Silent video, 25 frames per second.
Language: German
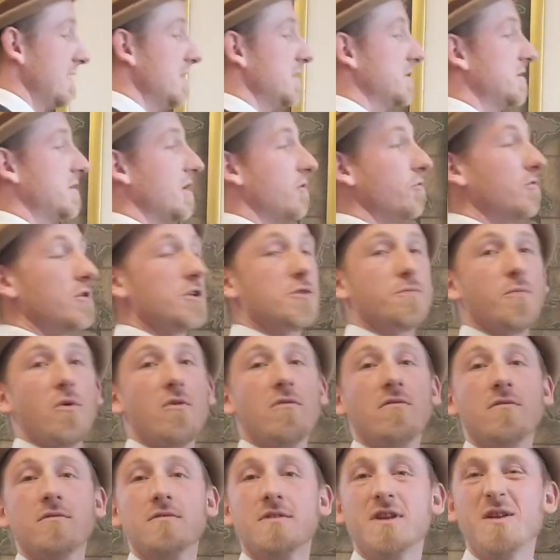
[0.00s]
ist der
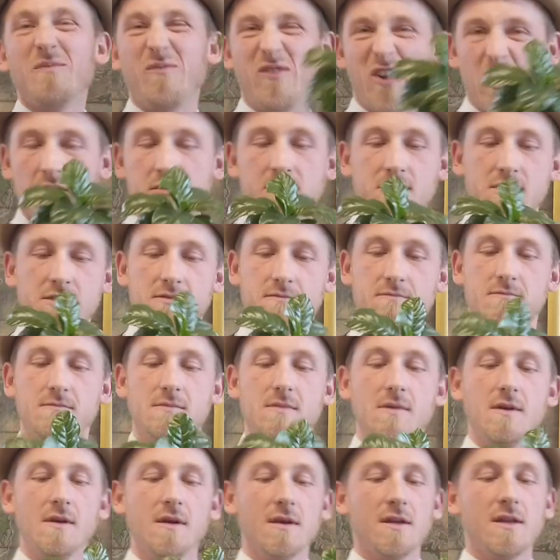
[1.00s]
Ursprung die Pflanzen.
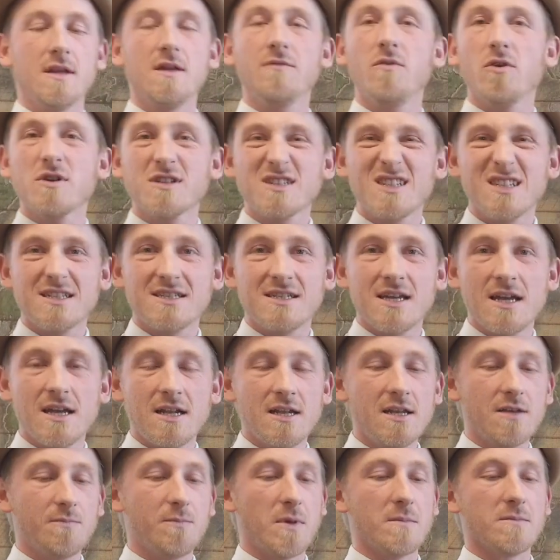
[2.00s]
Die wächst
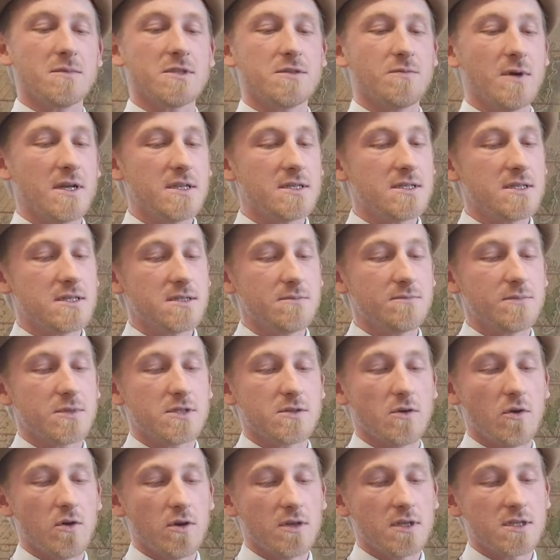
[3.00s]
tatsächlich beim 20.
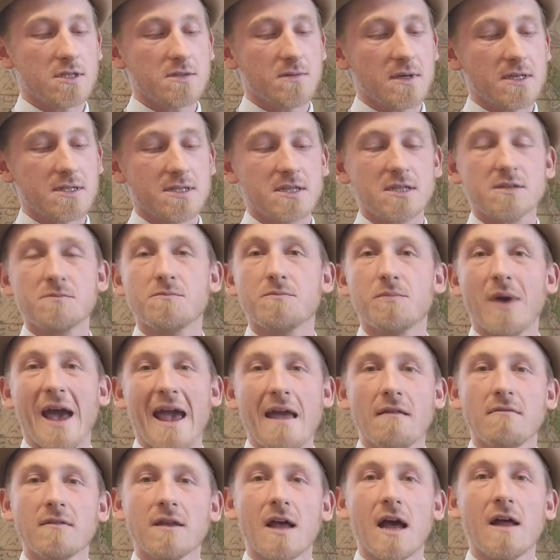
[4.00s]
bis 28.
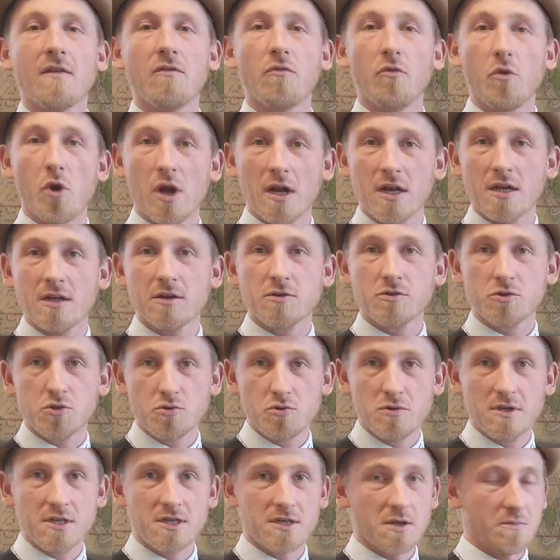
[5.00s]
Breitengrad nördlicher und
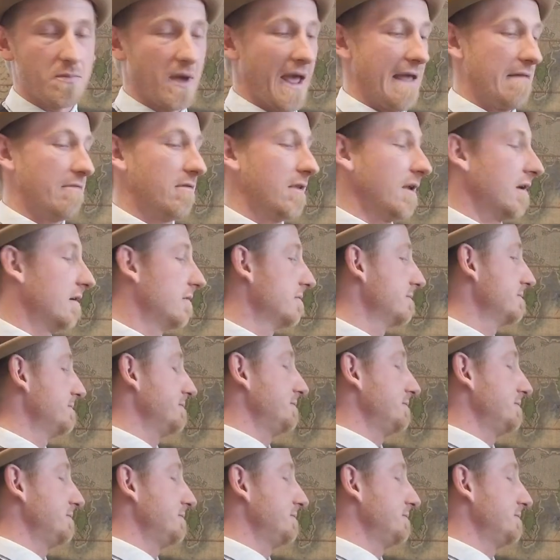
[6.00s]
südlicher Breite.